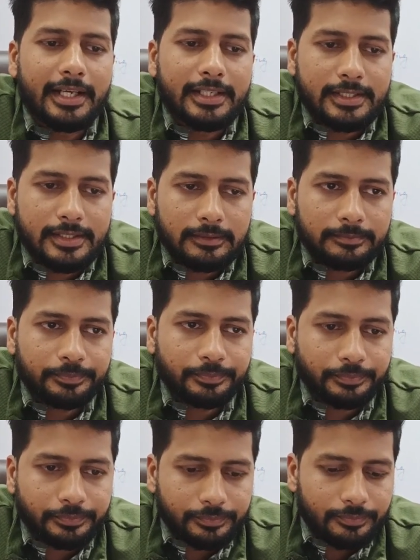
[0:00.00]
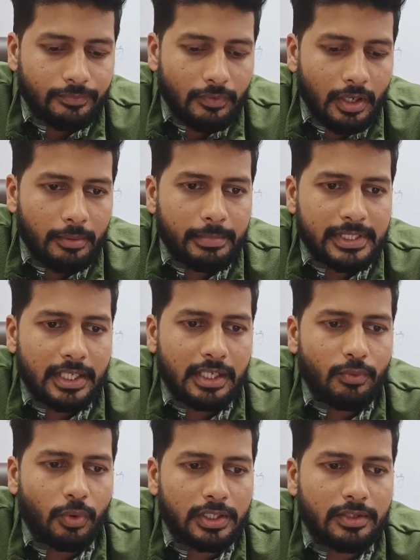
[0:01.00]
ends
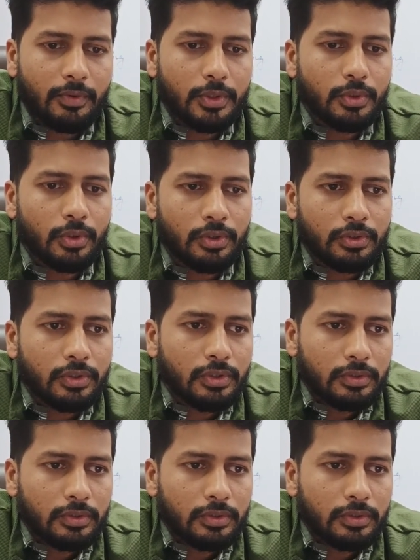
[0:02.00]
basically what they want to know